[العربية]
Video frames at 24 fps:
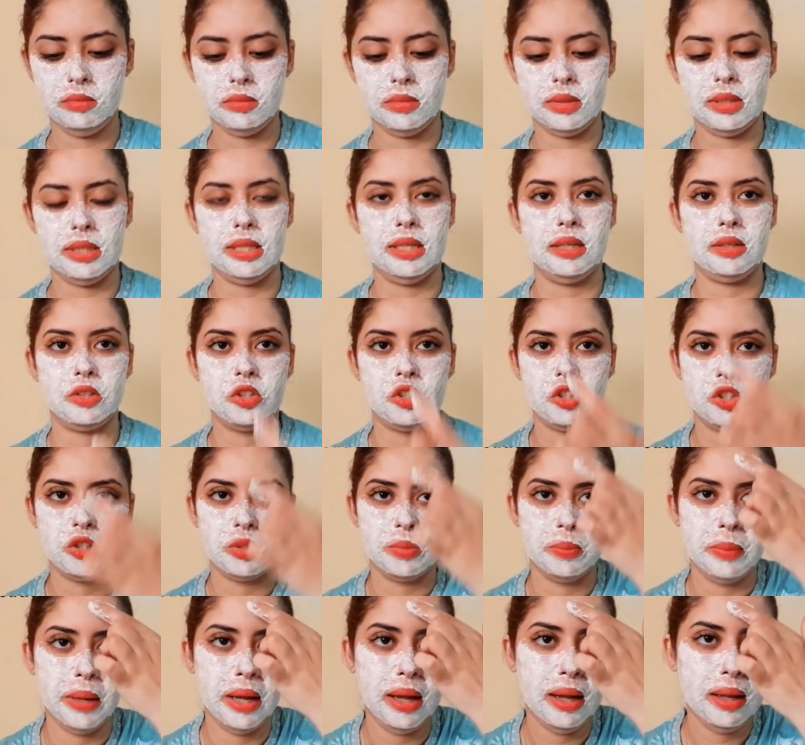ندير
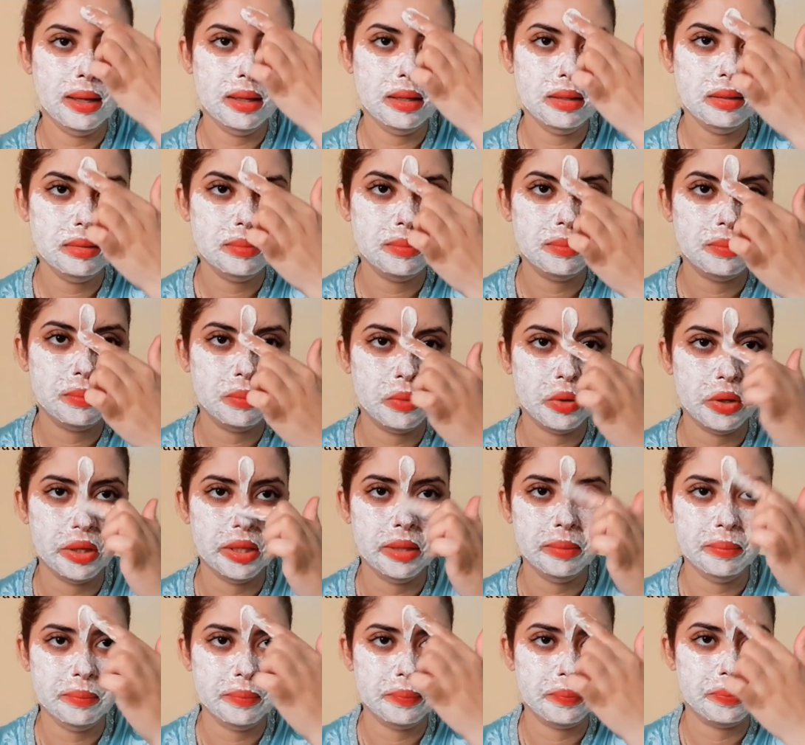الجبهه
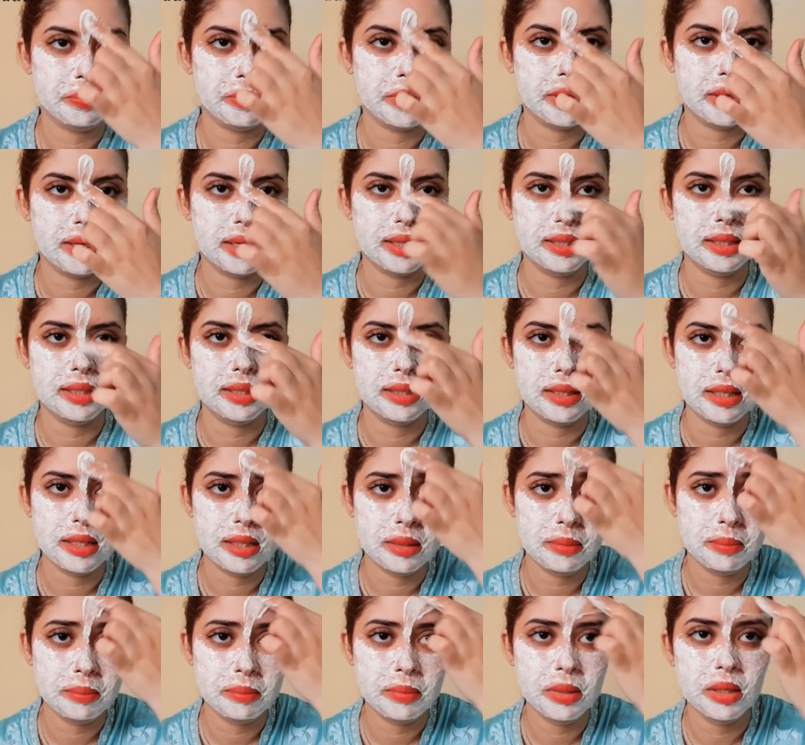مهم غادي
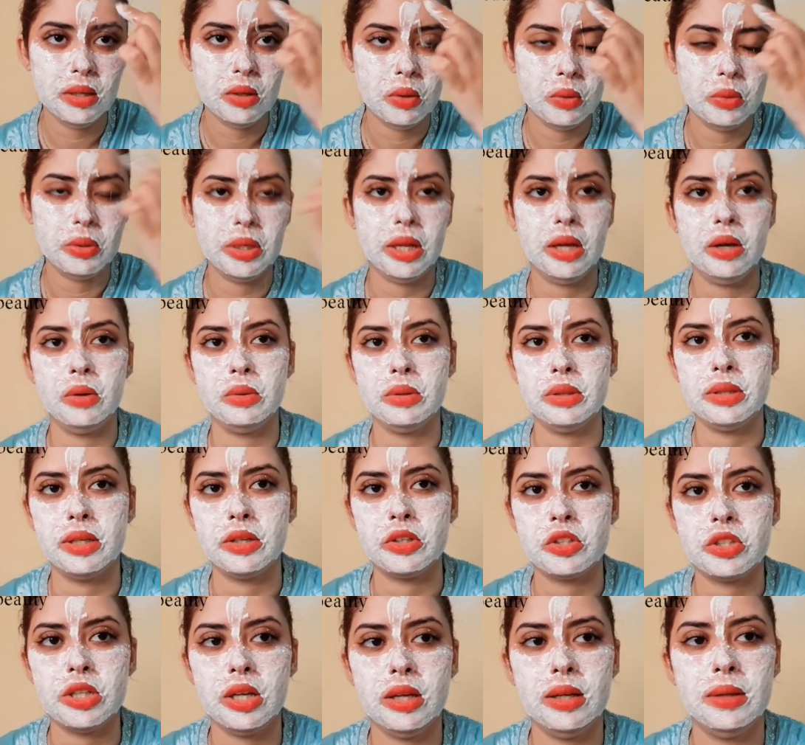نكمل ونعاود
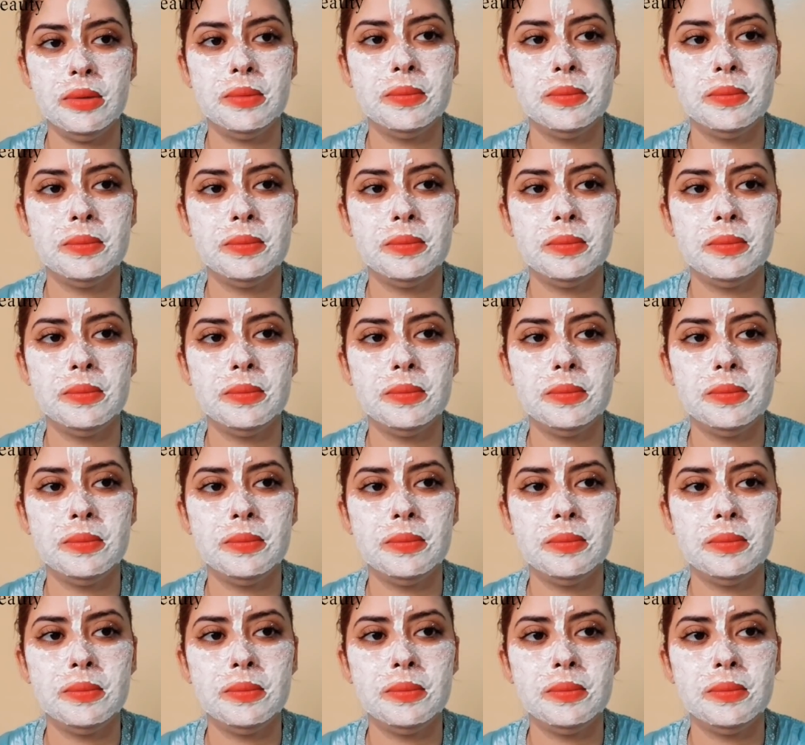نرجع